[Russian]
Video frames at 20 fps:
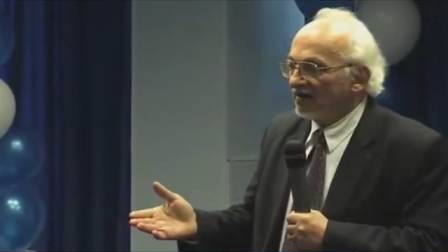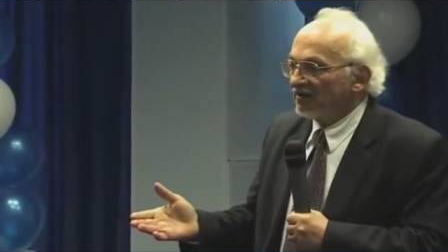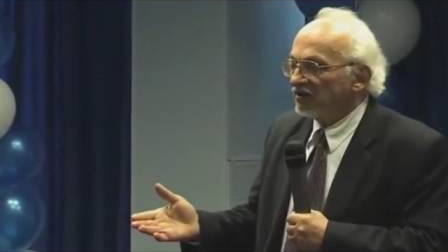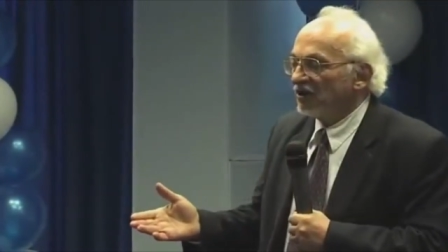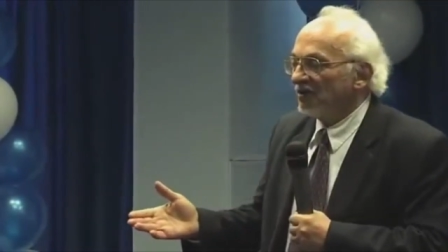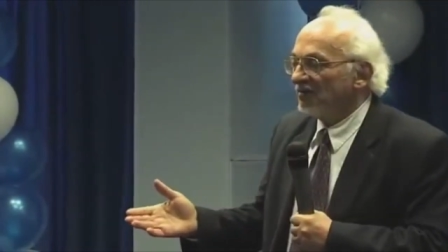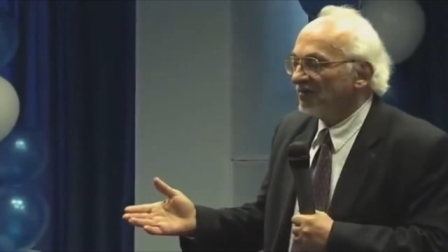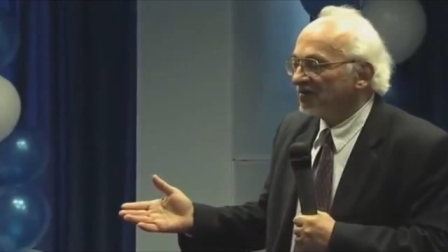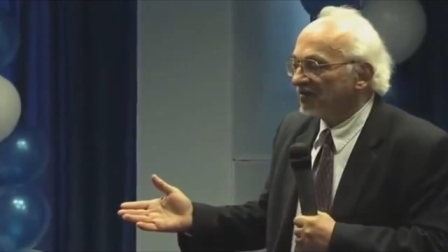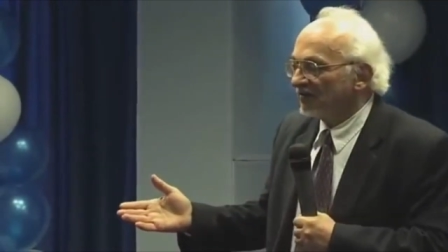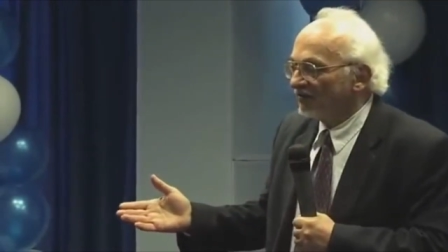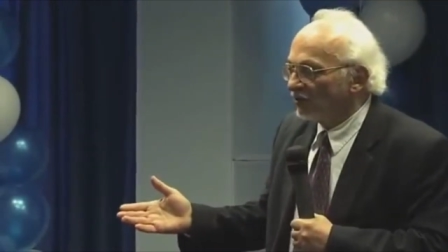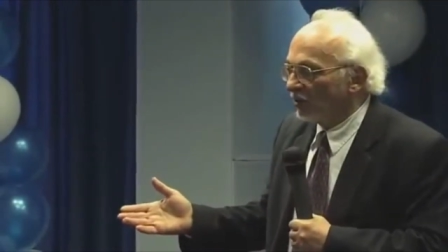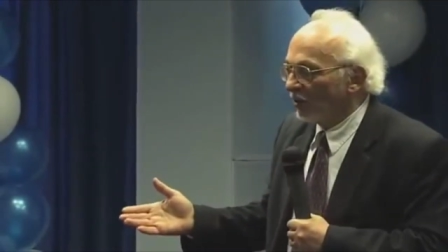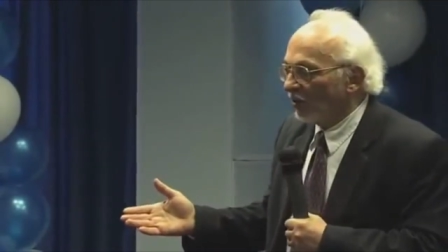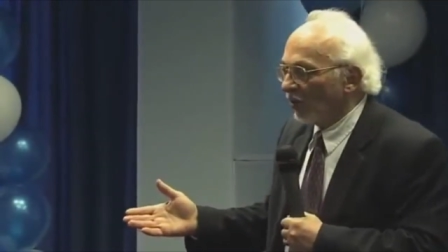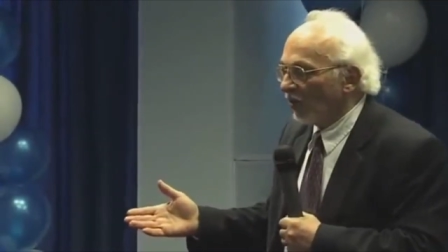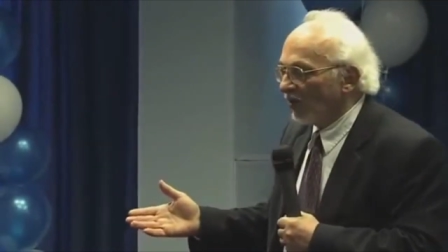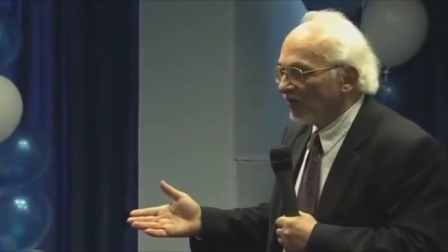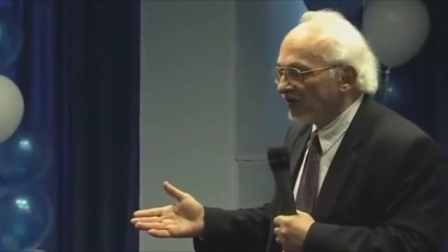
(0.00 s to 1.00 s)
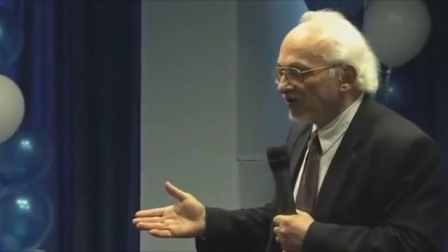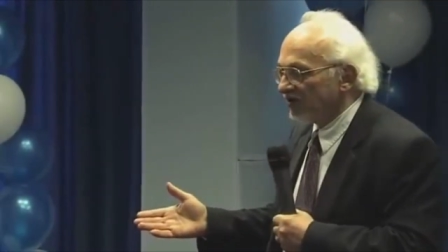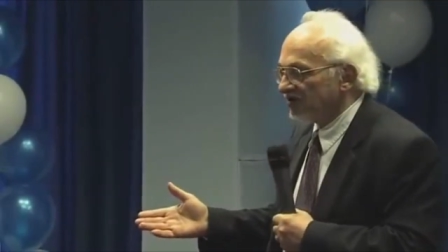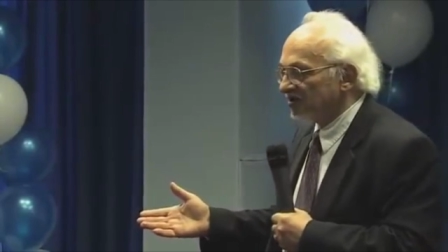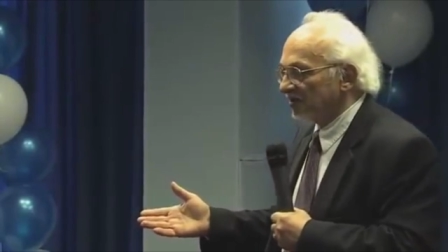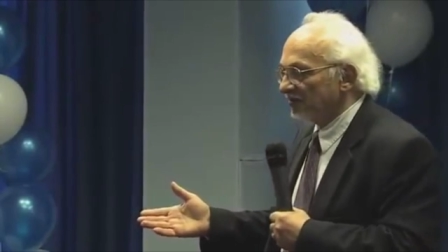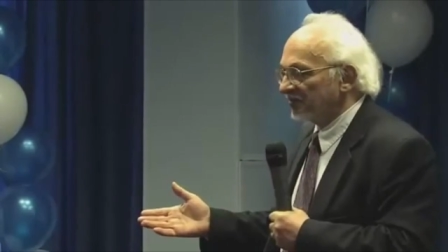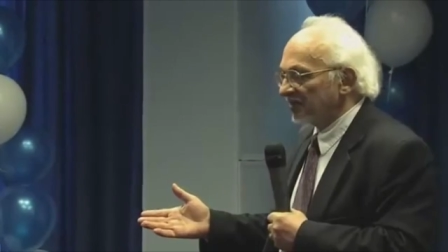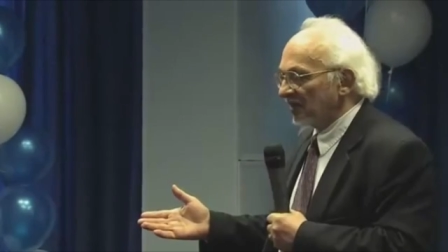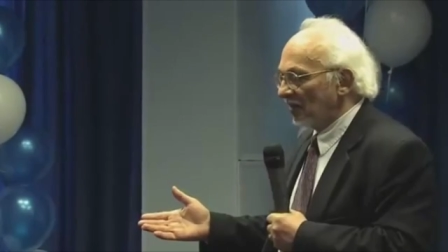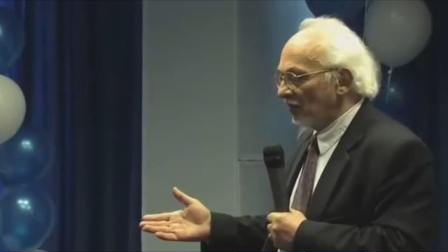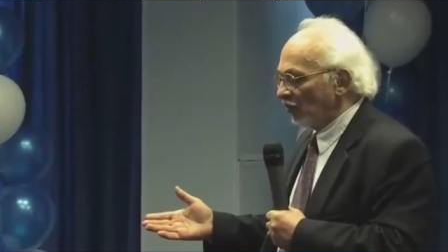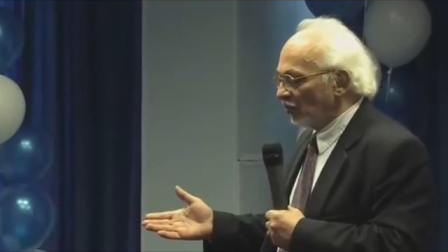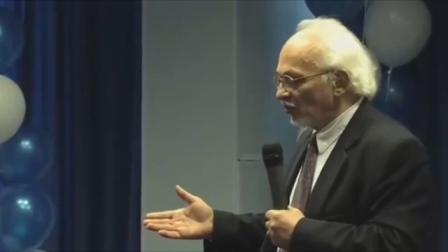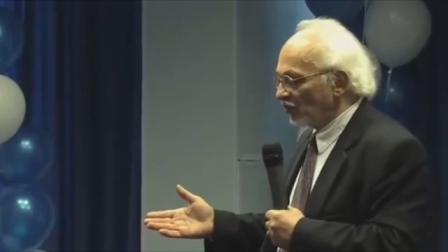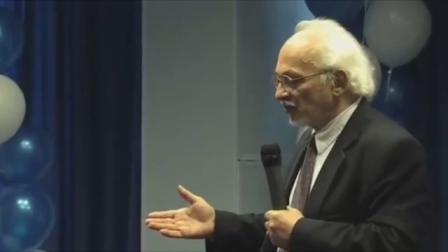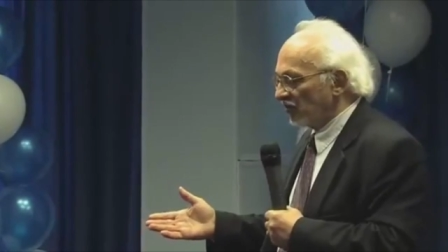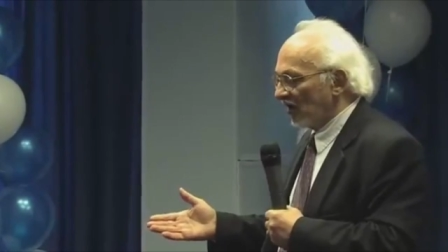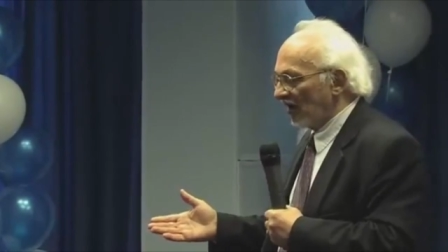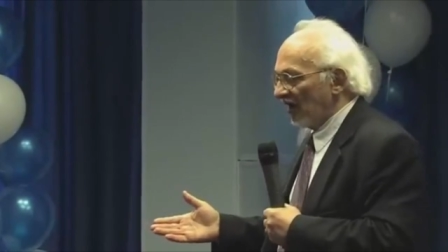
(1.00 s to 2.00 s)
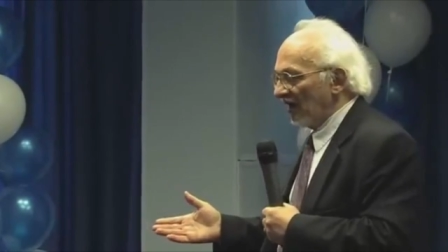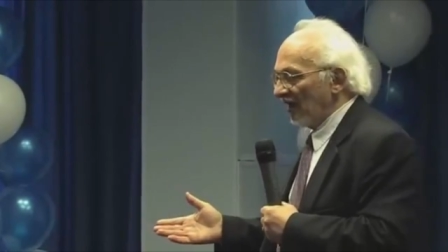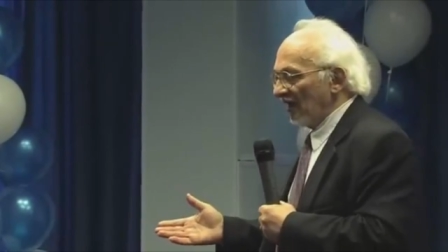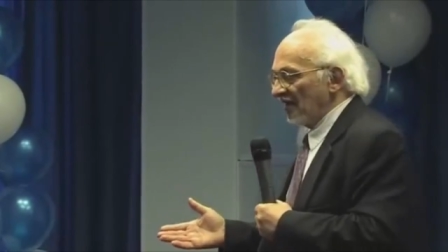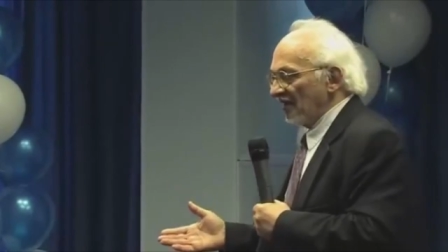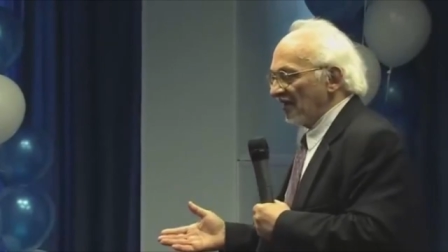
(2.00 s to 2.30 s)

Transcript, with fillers: чем это все кончится, потому что